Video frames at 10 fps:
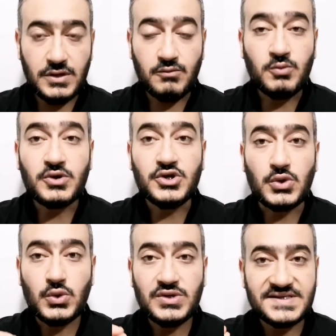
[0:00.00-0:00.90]
ممكن
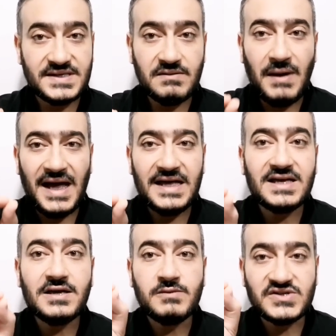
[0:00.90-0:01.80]
يكون السبب
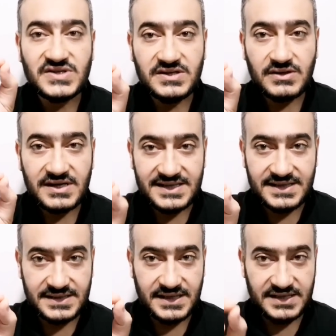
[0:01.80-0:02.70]
حاجه بسيطه
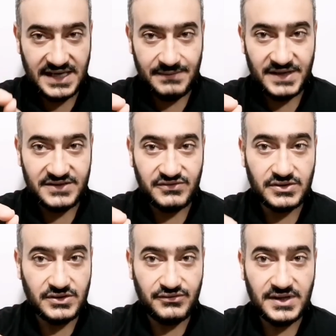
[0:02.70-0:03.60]
جدا اتعملت في
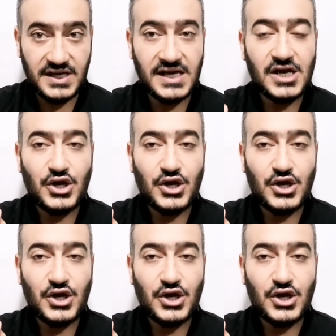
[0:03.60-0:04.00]
الطفل